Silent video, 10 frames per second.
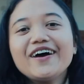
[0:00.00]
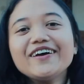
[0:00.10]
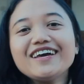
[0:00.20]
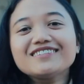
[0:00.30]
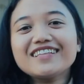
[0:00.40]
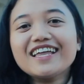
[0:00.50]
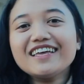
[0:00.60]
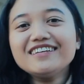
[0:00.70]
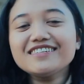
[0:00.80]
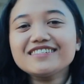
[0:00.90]
Oke, setelah
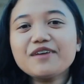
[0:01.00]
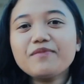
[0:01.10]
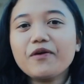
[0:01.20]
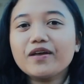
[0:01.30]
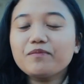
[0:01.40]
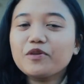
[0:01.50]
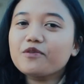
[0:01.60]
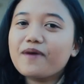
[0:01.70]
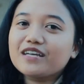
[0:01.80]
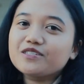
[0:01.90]
tadi Siska melewati
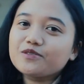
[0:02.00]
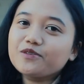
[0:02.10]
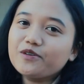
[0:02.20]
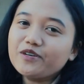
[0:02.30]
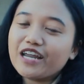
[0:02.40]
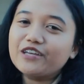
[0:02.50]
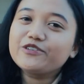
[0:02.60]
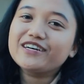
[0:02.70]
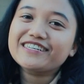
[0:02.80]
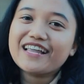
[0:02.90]
pintu masuk dan
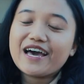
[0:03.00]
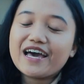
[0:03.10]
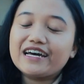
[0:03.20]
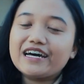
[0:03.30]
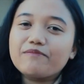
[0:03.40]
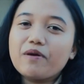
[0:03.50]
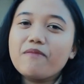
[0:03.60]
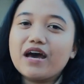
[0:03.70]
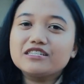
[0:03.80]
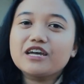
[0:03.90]
juga sudah eh,
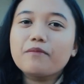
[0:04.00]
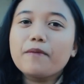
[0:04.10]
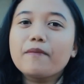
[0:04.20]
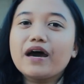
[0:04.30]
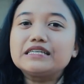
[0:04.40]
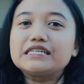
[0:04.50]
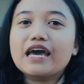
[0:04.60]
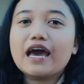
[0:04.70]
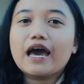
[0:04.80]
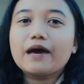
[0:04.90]
membaca membaca
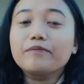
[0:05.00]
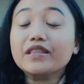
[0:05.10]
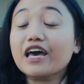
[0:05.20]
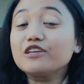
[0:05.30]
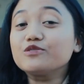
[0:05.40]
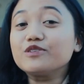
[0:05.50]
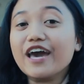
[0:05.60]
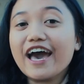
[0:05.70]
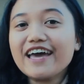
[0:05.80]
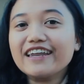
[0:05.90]
membaca peta
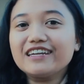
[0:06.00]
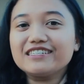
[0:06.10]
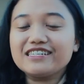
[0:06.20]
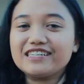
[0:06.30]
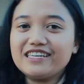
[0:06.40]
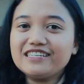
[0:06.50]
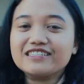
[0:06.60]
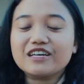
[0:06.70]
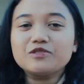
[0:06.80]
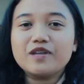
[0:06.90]
juga. Nah, di sini
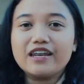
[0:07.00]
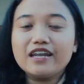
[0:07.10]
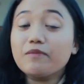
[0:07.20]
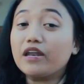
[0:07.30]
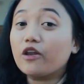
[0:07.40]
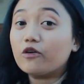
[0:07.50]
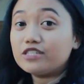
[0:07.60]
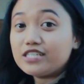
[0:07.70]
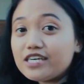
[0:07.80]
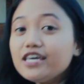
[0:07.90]
Siska sudah ada di Balai
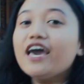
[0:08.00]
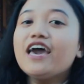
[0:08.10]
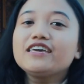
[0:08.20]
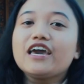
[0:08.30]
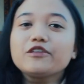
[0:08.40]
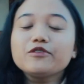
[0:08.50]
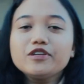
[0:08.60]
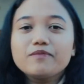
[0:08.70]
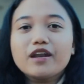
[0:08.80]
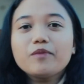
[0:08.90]
Loji, yaitu
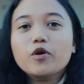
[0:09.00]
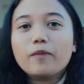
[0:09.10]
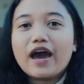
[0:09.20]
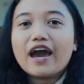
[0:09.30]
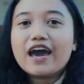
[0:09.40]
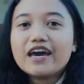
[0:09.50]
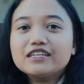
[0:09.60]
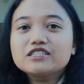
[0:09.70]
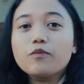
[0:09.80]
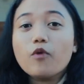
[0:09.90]
di mana merupakan
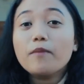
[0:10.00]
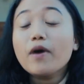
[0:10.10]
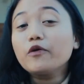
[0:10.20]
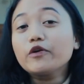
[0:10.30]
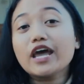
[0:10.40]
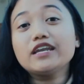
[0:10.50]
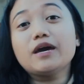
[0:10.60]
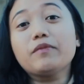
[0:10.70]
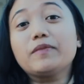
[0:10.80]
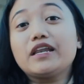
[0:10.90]
sebuah bangunan
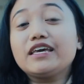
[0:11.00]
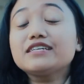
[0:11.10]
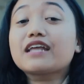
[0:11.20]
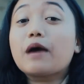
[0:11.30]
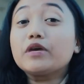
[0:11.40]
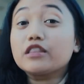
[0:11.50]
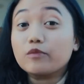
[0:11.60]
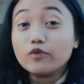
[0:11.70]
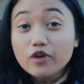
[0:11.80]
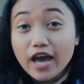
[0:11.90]
yang memiliki serambi
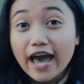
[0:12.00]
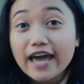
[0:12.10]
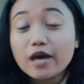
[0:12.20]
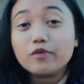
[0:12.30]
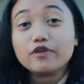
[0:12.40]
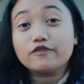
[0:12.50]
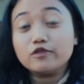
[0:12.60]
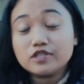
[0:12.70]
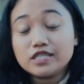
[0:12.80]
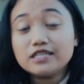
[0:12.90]
terbuka dan
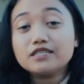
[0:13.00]
berfungsi